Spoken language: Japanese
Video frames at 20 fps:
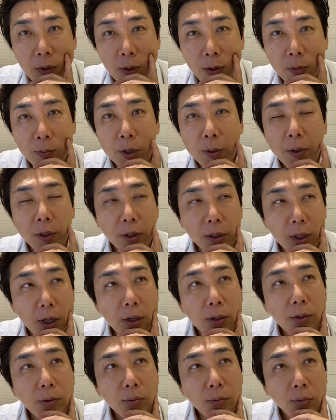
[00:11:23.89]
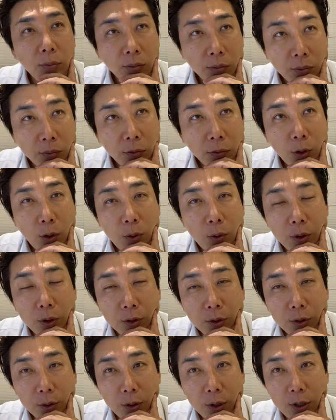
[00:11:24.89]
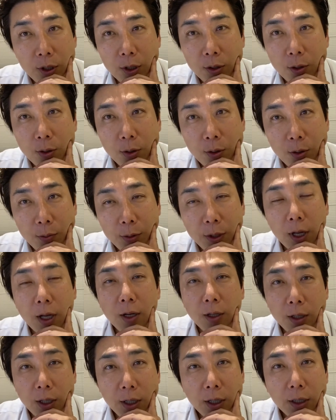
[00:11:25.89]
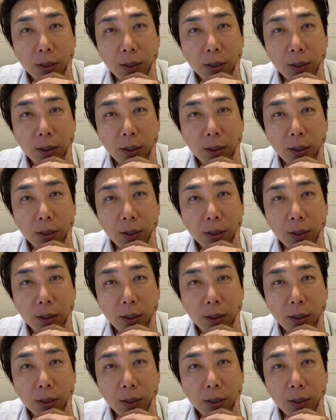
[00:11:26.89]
思いましたこういうふうにするといいんですよみたいなね